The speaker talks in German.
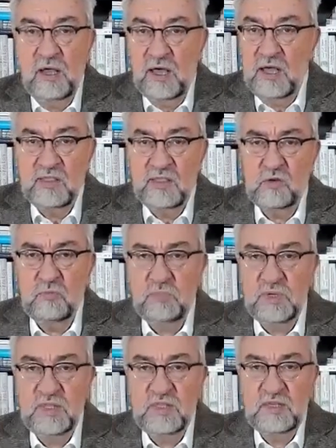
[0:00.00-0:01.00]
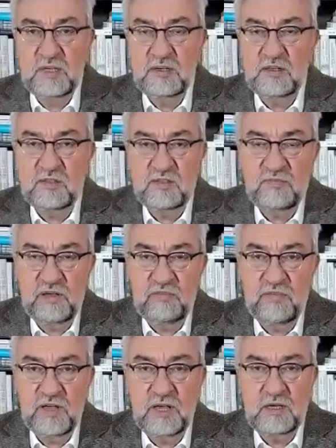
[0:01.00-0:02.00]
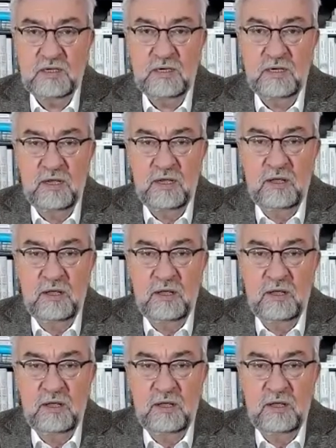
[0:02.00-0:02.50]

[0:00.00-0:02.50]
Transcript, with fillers: Ein sehr kompliziertes Verfahren,